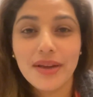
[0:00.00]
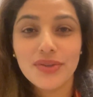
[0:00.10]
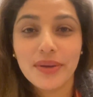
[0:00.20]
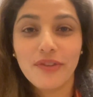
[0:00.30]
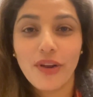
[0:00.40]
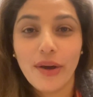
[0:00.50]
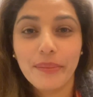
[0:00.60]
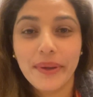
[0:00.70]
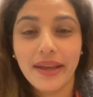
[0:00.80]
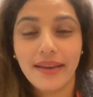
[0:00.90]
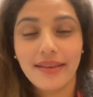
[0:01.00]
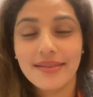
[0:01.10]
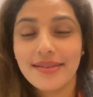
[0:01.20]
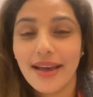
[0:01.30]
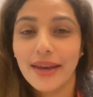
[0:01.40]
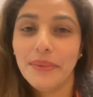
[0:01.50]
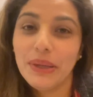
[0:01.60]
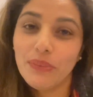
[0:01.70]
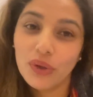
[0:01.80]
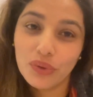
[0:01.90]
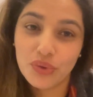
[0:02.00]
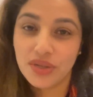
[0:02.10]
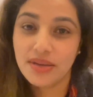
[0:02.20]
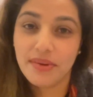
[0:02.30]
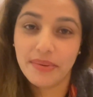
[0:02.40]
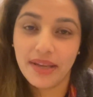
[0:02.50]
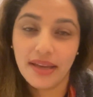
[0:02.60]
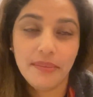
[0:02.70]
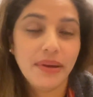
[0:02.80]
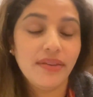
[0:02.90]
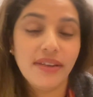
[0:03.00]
आज तक व्लॉग बनाए हैं सारे मैंने बहुत खुशी में बनाए हैं बट